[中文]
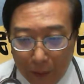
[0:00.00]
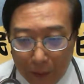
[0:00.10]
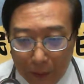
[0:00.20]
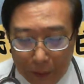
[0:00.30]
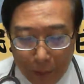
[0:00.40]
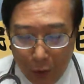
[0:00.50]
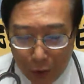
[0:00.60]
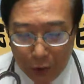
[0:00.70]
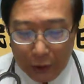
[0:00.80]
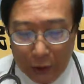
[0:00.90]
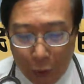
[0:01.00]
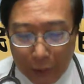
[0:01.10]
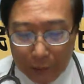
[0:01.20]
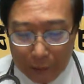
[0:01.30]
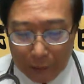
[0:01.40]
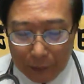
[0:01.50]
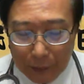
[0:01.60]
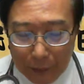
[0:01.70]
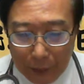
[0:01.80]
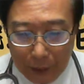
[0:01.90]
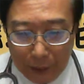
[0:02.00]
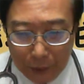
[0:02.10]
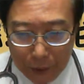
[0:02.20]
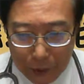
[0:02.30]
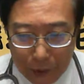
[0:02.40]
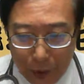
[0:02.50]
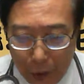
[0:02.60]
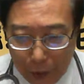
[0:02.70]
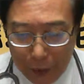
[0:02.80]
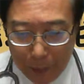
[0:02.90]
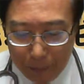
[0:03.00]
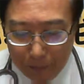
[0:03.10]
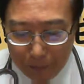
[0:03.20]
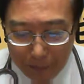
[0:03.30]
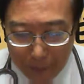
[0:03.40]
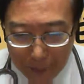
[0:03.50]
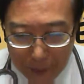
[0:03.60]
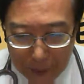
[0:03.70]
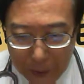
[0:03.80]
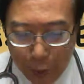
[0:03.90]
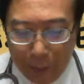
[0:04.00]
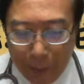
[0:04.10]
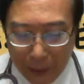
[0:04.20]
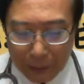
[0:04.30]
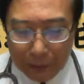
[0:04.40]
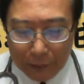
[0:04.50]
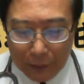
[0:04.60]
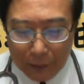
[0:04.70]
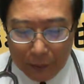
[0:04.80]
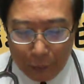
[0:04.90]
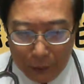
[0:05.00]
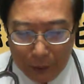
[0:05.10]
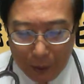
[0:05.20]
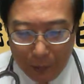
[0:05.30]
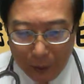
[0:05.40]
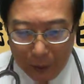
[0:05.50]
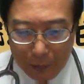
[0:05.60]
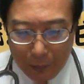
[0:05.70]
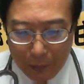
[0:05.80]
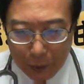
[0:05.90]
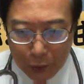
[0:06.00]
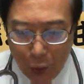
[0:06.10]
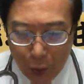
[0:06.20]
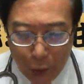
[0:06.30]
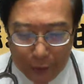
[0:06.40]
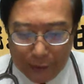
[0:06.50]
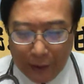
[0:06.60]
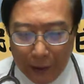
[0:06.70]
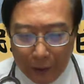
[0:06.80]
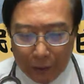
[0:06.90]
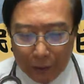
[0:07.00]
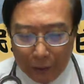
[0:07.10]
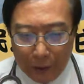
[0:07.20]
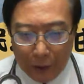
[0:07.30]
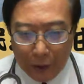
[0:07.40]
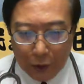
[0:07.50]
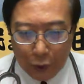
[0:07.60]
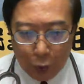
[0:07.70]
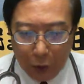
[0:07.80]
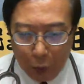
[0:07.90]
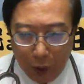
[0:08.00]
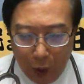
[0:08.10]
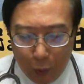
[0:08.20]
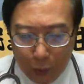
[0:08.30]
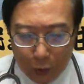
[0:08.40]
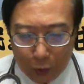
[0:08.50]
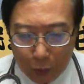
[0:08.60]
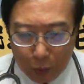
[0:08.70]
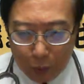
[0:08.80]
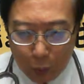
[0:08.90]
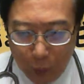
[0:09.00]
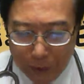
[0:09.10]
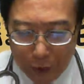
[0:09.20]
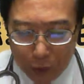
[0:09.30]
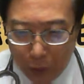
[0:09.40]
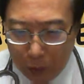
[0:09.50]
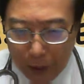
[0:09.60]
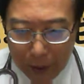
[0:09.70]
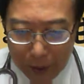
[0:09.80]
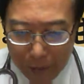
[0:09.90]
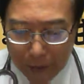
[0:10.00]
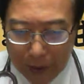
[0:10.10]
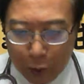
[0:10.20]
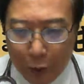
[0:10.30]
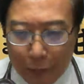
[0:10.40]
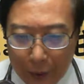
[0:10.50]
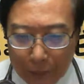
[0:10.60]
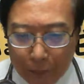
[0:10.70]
咱即爿好的旅馆，伊就是好的旅馆门。每一间房间的门拢是防火材料。就算外口有火烧处，原则上你袂使开门。